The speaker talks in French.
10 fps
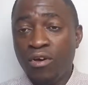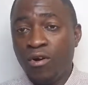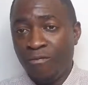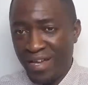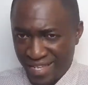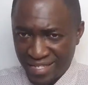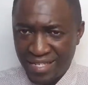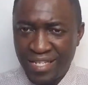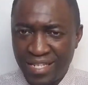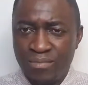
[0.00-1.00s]
on va
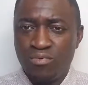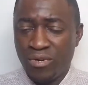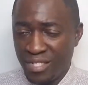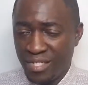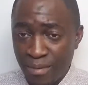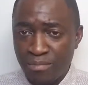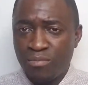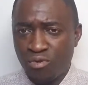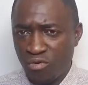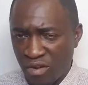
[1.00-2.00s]
intercéder pour les âmes,
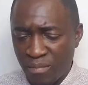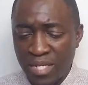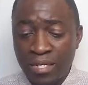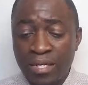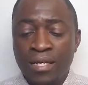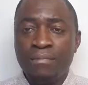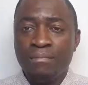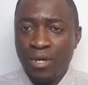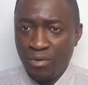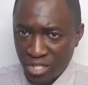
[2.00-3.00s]
pour nos familles,
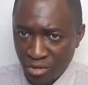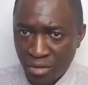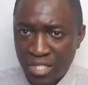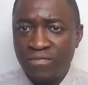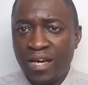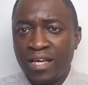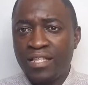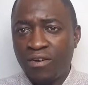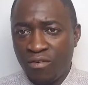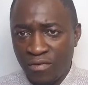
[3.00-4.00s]
ben, le Seigneur aussi va
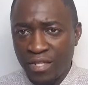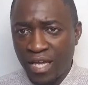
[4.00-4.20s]
agir en fait.